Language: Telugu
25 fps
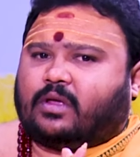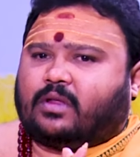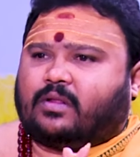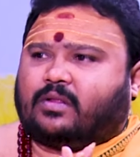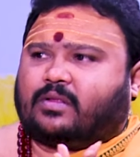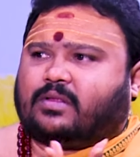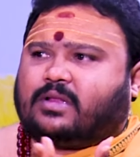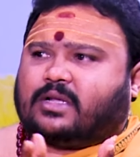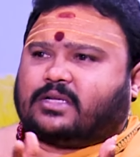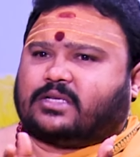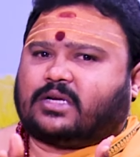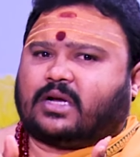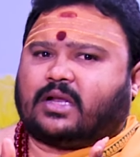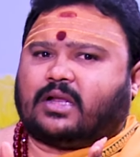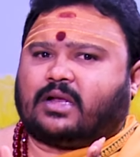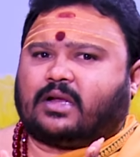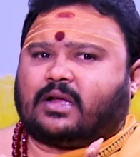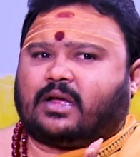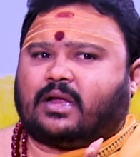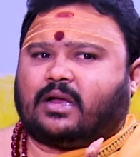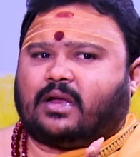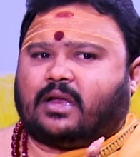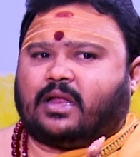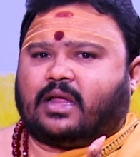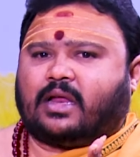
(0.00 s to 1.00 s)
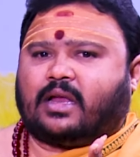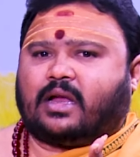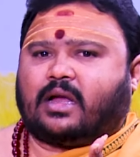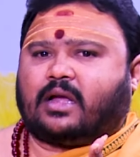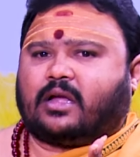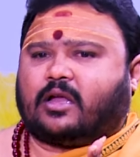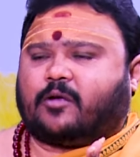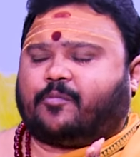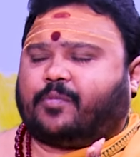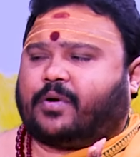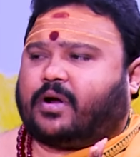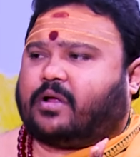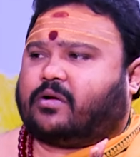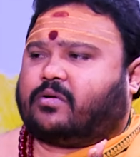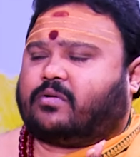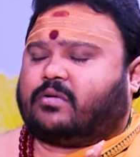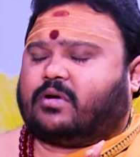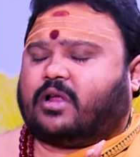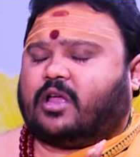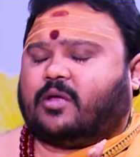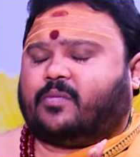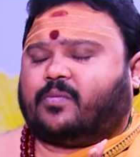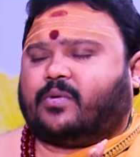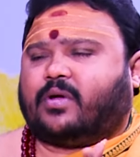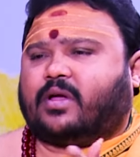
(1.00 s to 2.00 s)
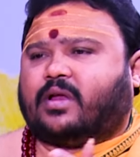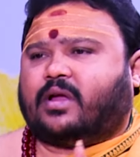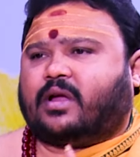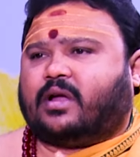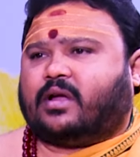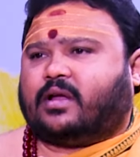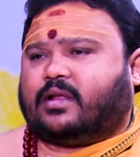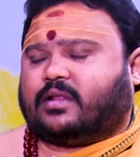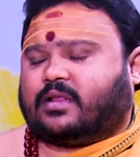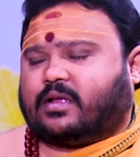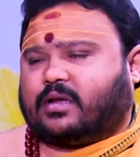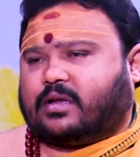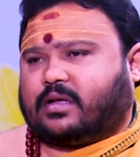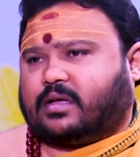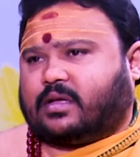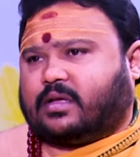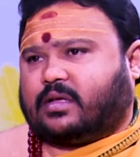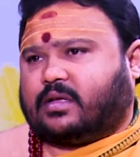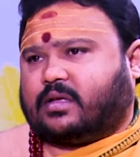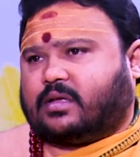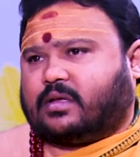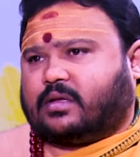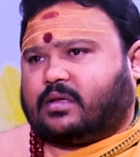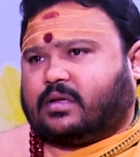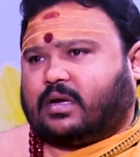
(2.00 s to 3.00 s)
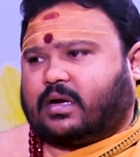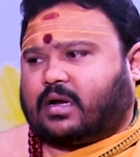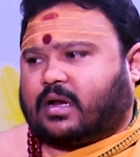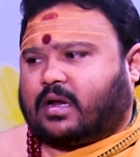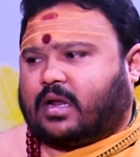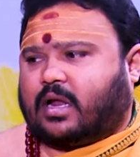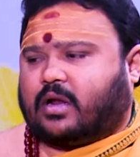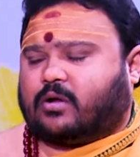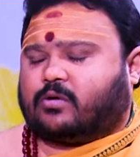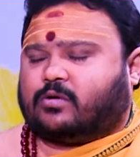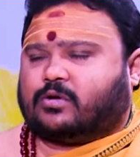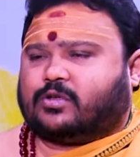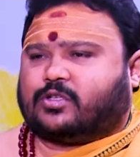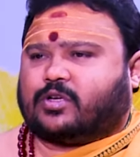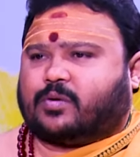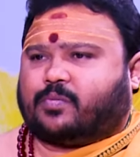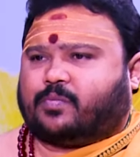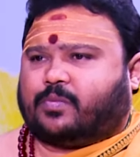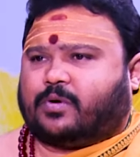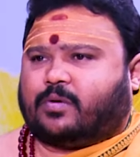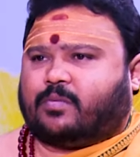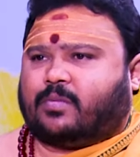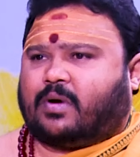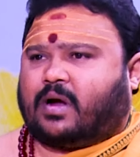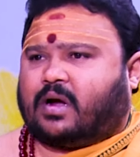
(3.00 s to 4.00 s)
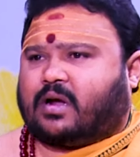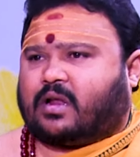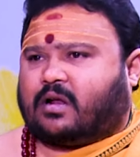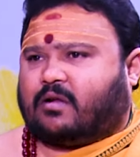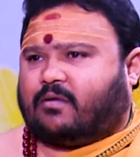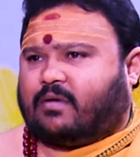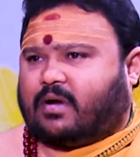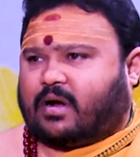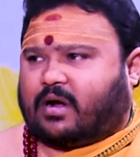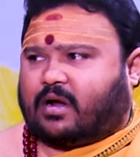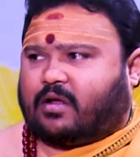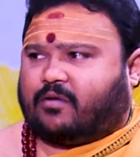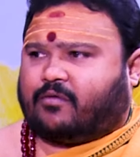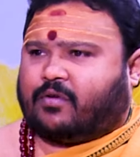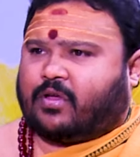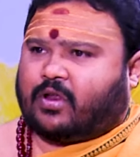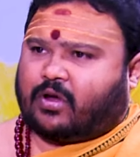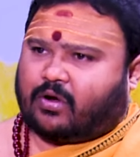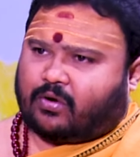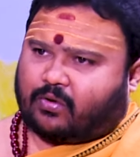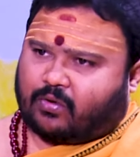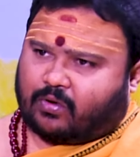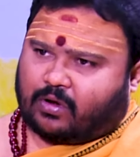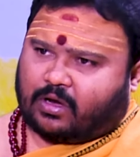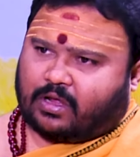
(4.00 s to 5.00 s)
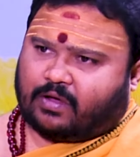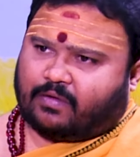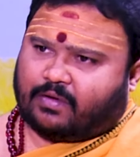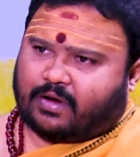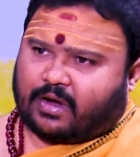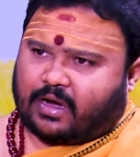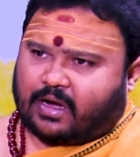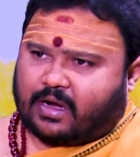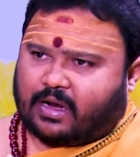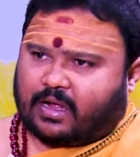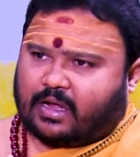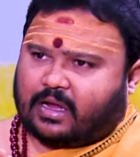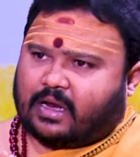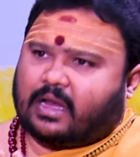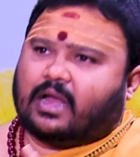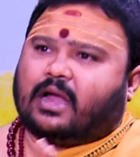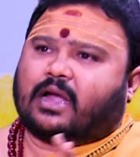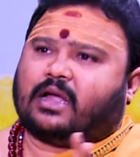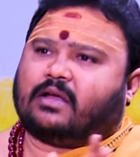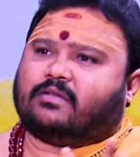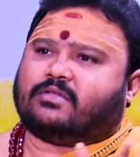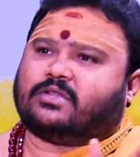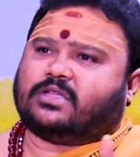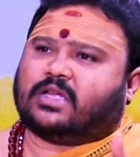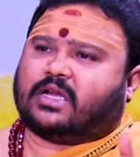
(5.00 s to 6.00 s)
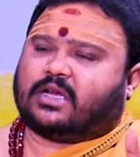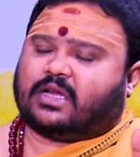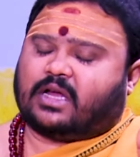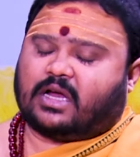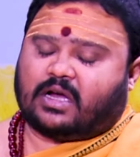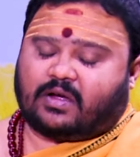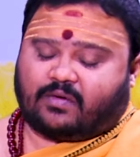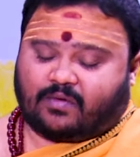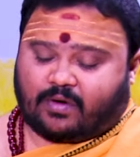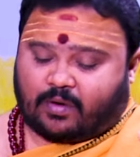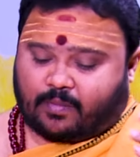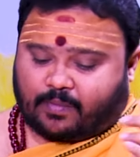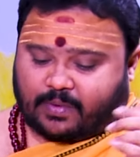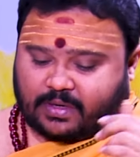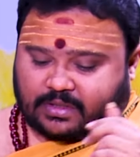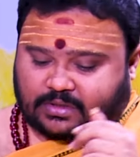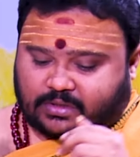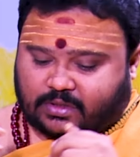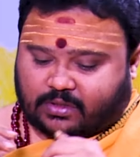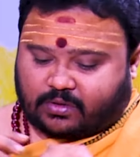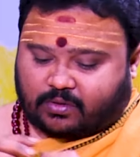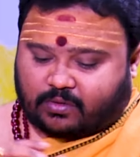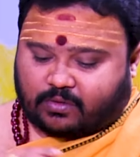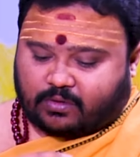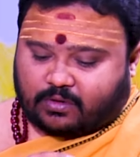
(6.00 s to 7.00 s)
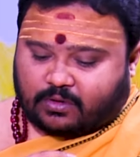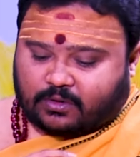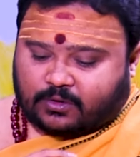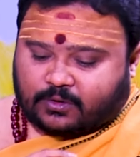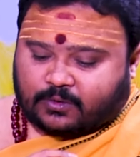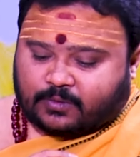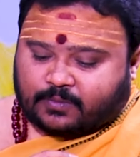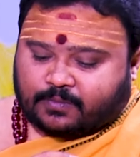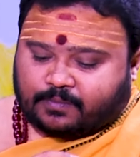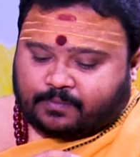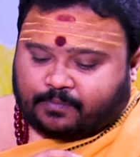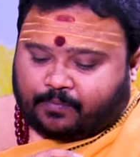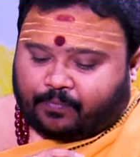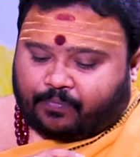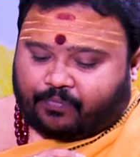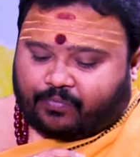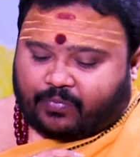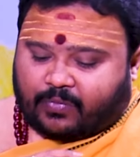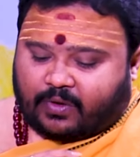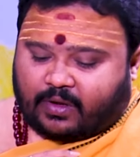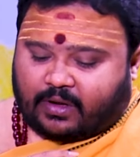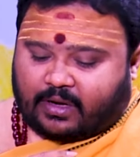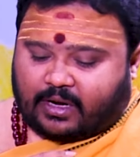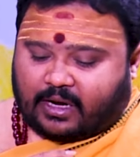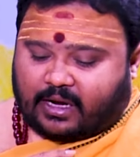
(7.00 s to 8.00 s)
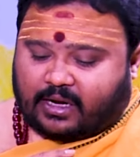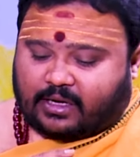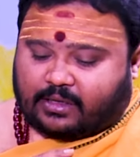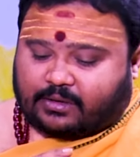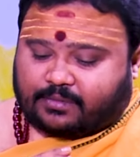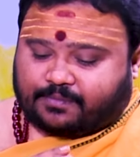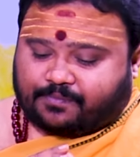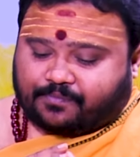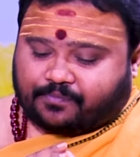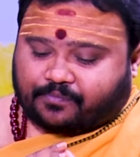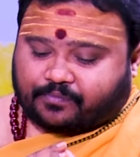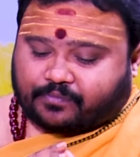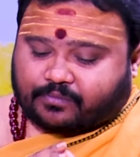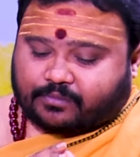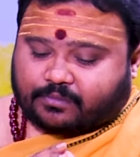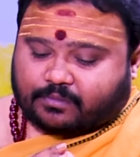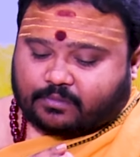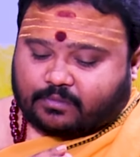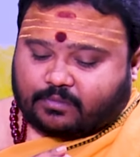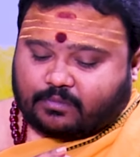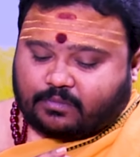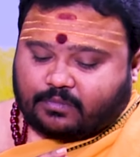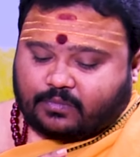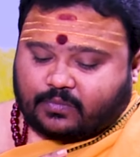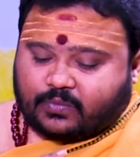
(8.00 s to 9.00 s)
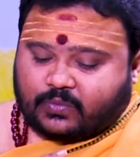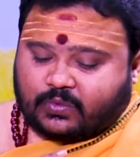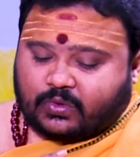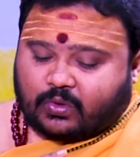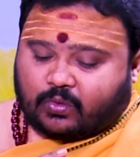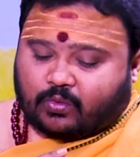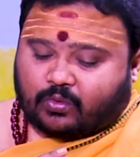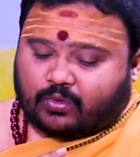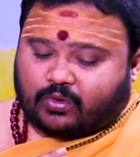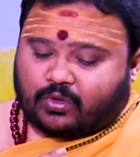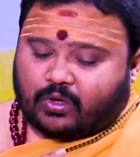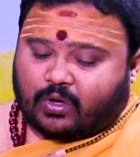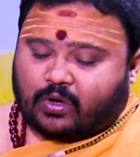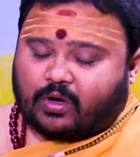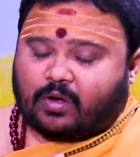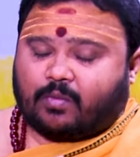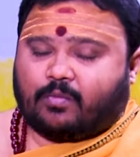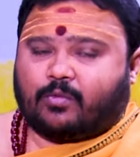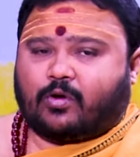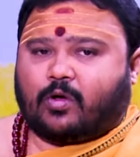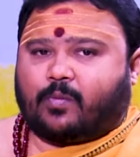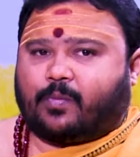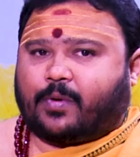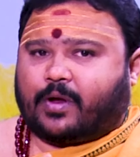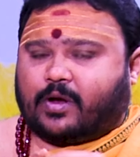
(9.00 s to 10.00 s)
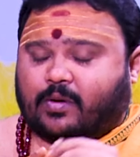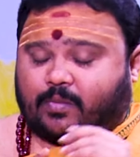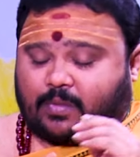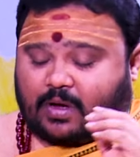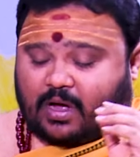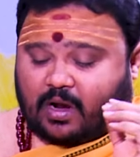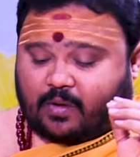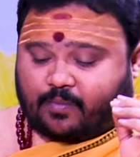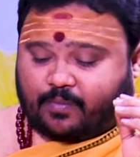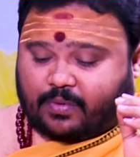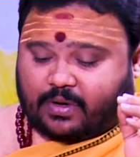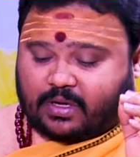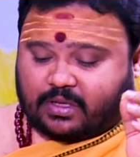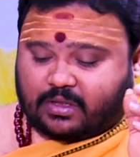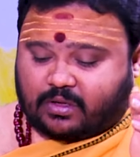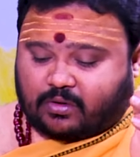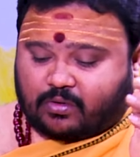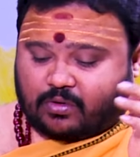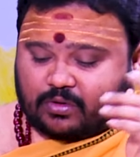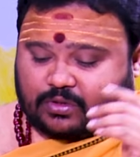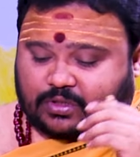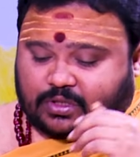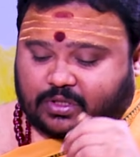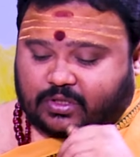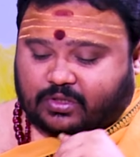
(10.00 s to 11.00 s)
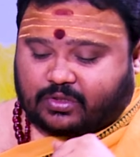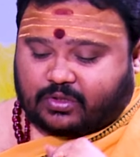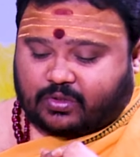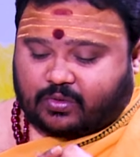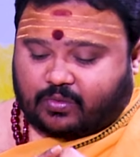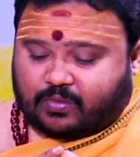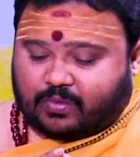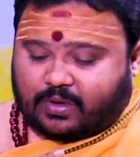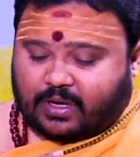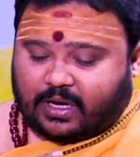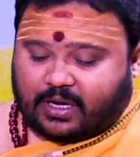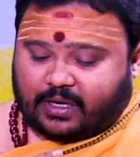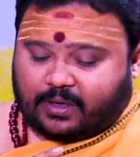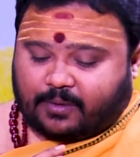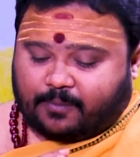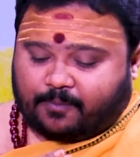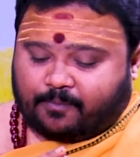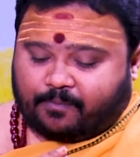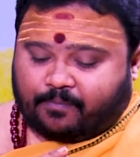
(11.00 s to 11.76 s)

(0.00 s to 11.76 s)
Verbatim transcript: ఇంత సడన్గా నేనంటే పడకుండా అయిపోయానంటే ఇతనికి అంటే నలుగురు చెప్పుడు మాటల వలన వేరేటోళ్ళు ఎవరైనా ఇలాంటివి జరిగేటువంటి పరిస్థితులు ఇంకా ఉద్యోగంలో పెను మార్పులు అయితే గోచరిస్తూ ఉన్నాయి